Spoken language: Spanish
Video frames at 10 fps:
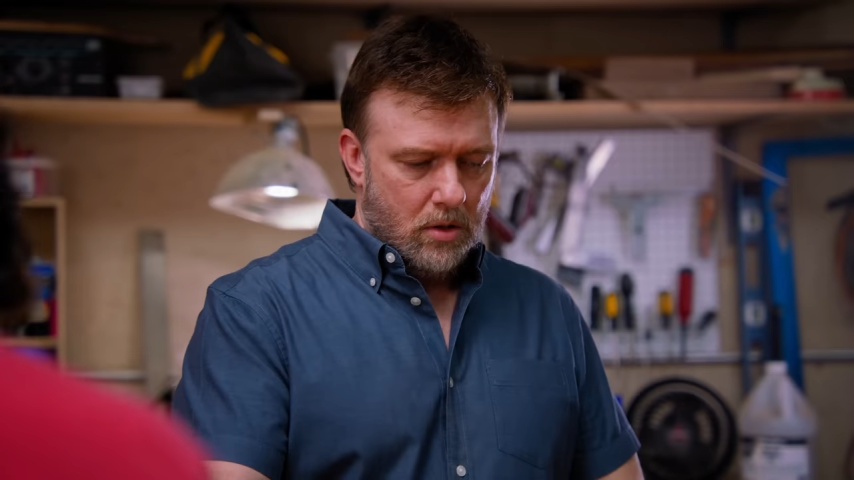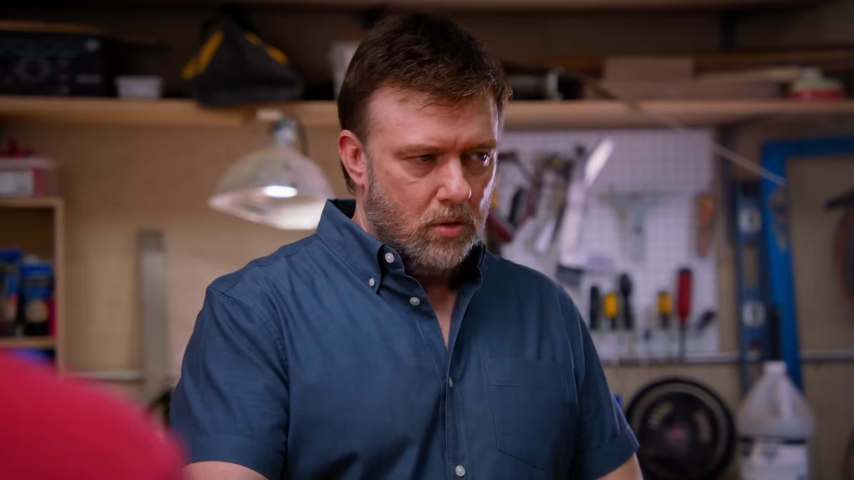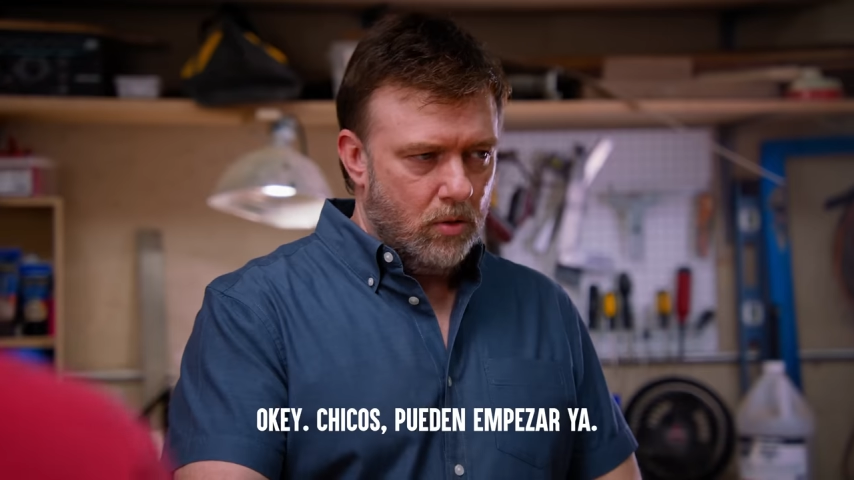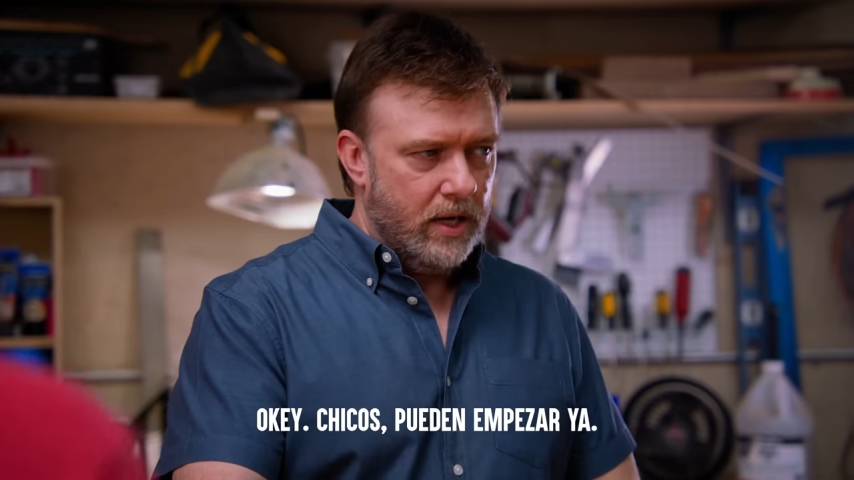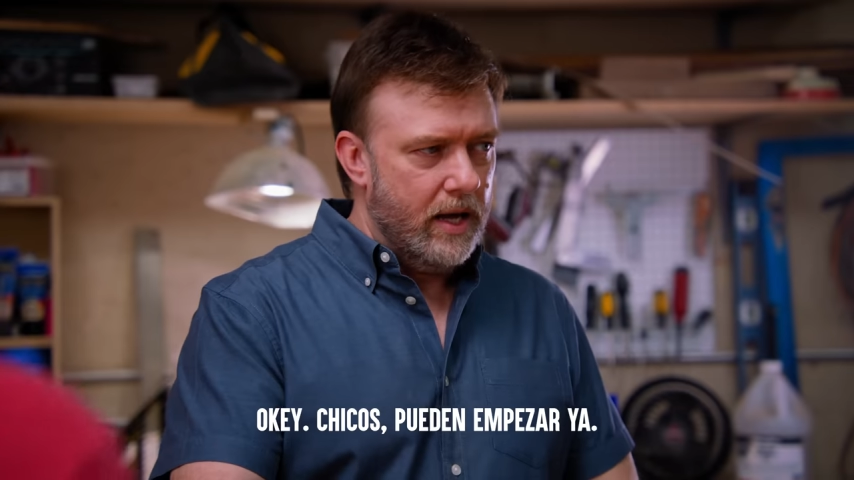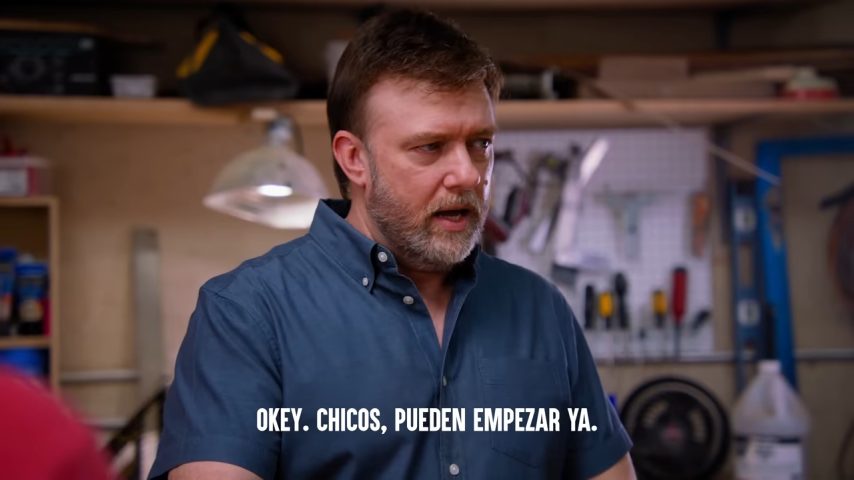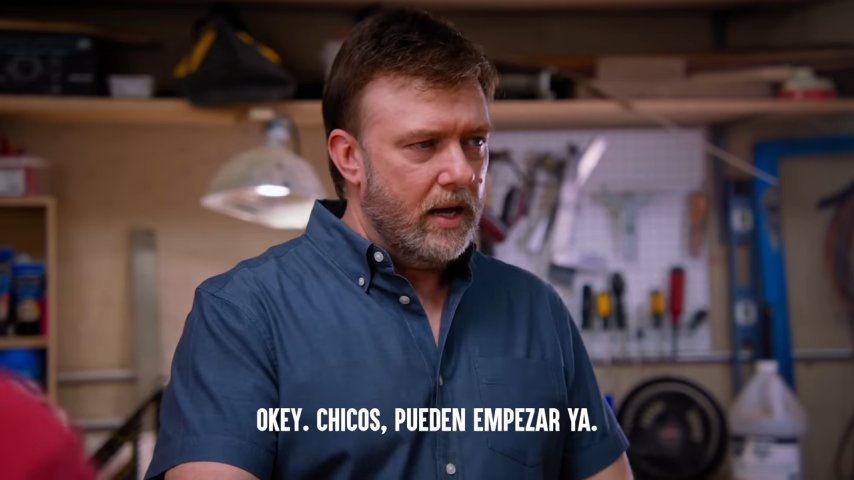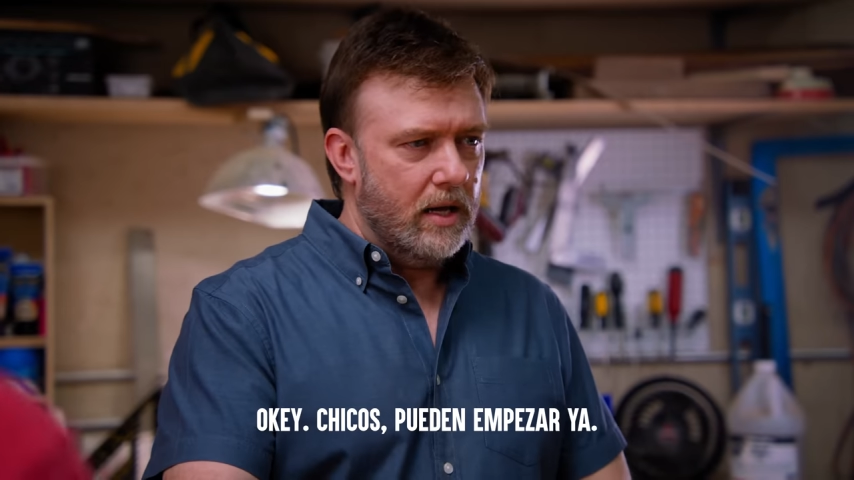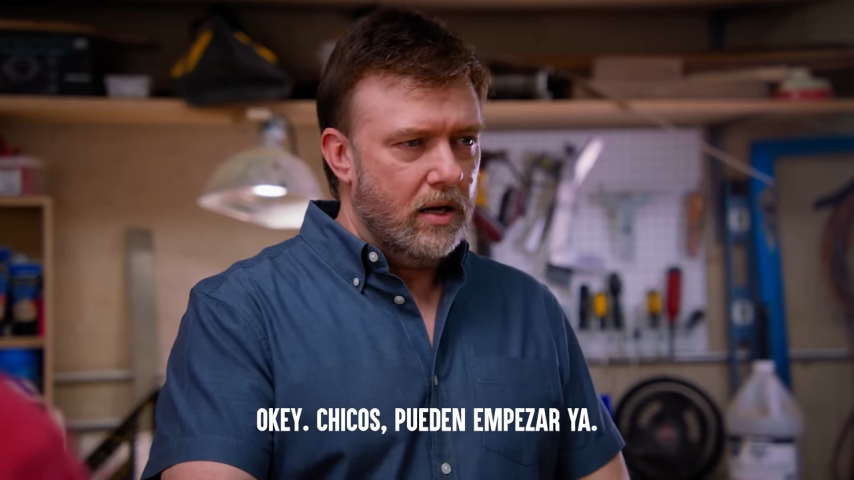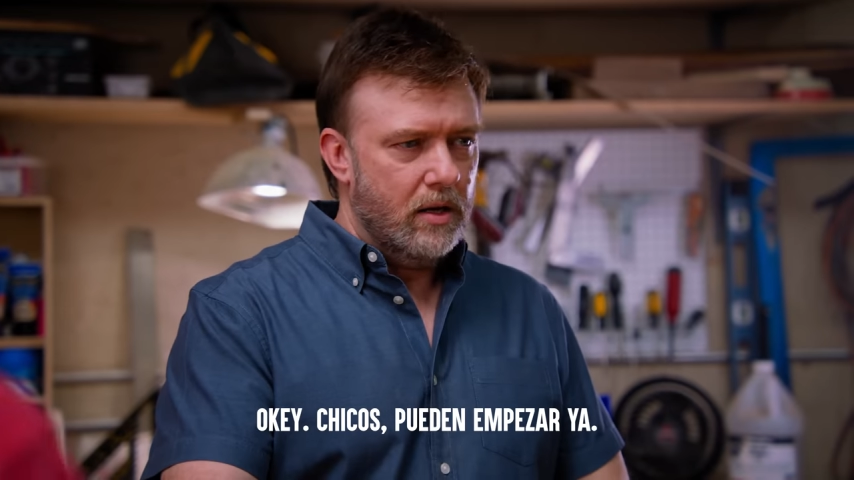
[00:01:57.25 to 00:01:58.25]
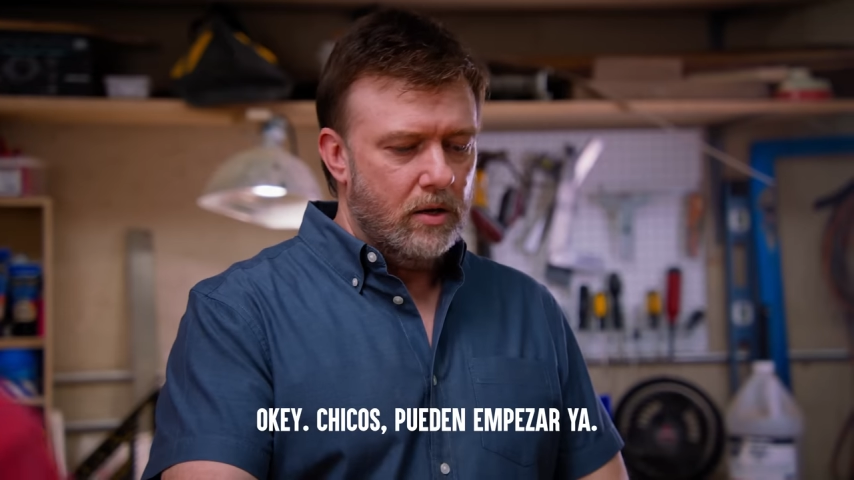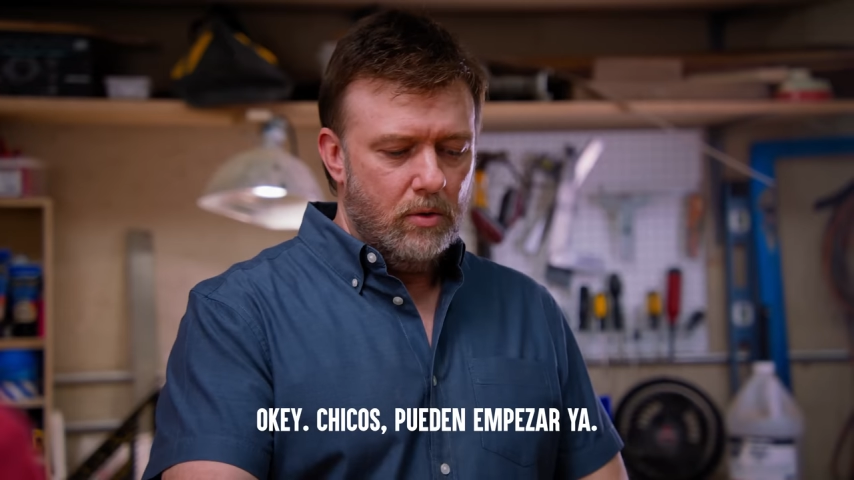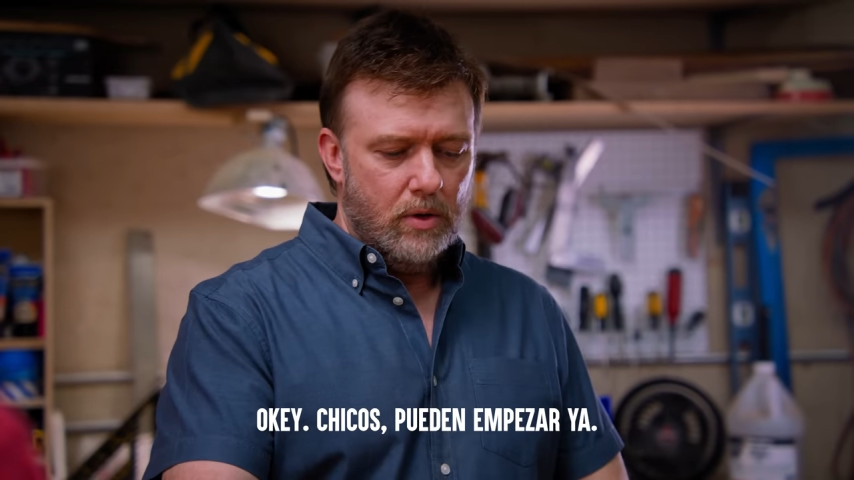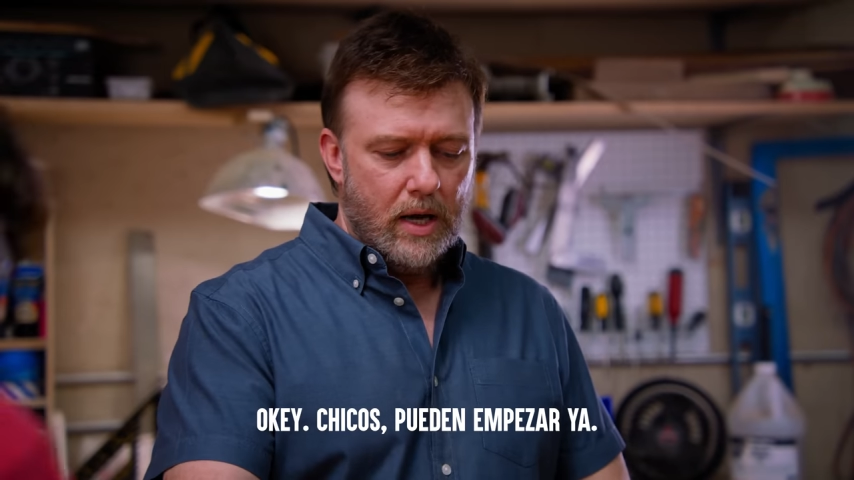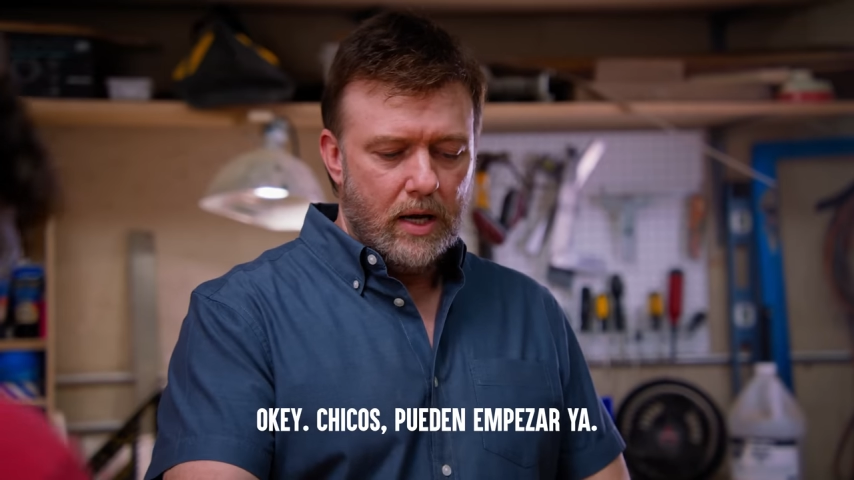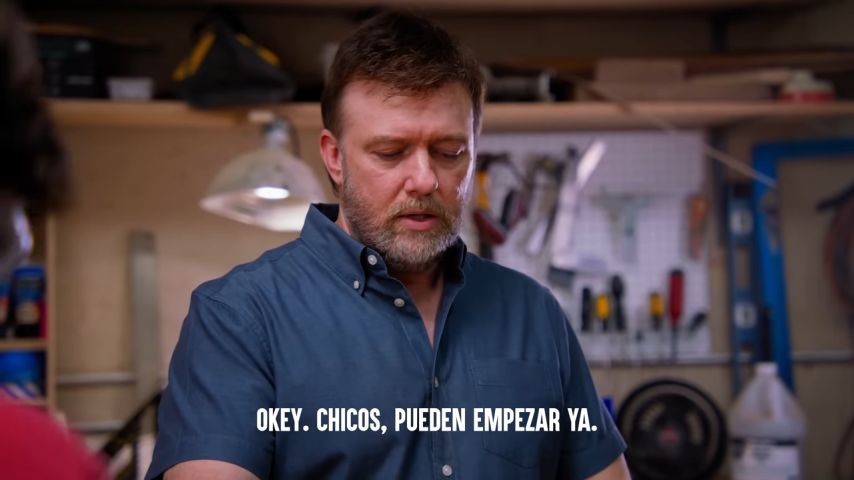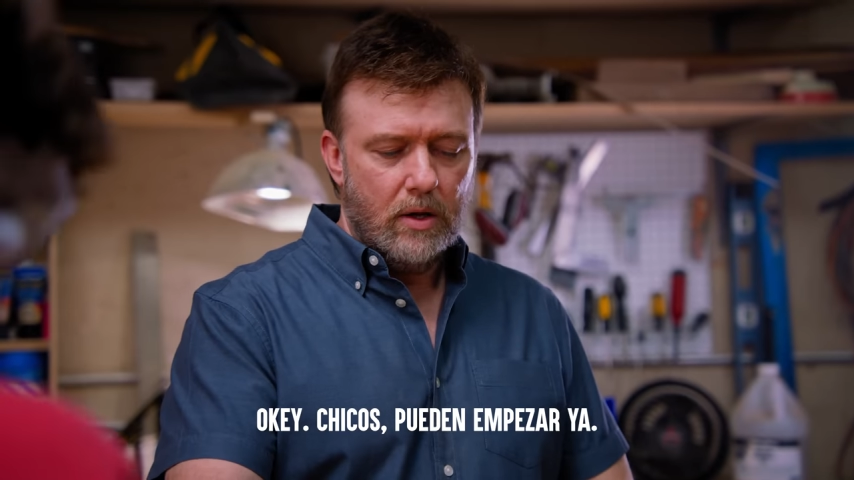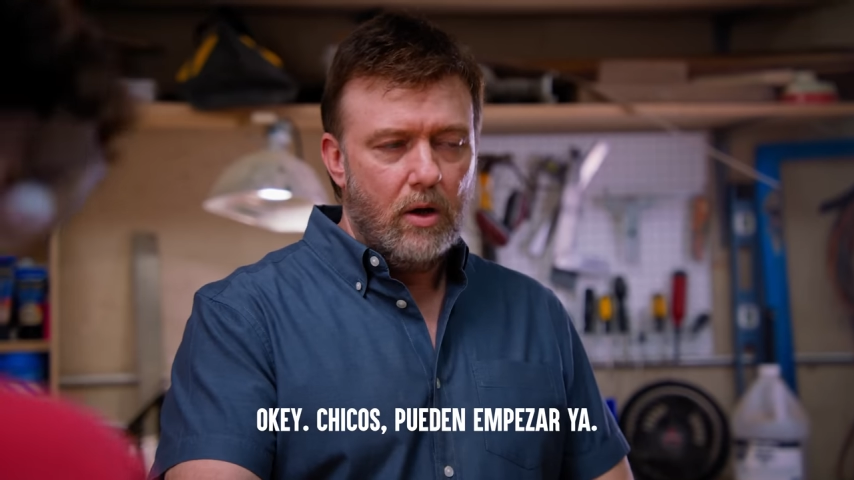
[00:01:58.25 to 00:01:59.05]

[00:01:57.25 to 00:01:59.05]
ok, chicos,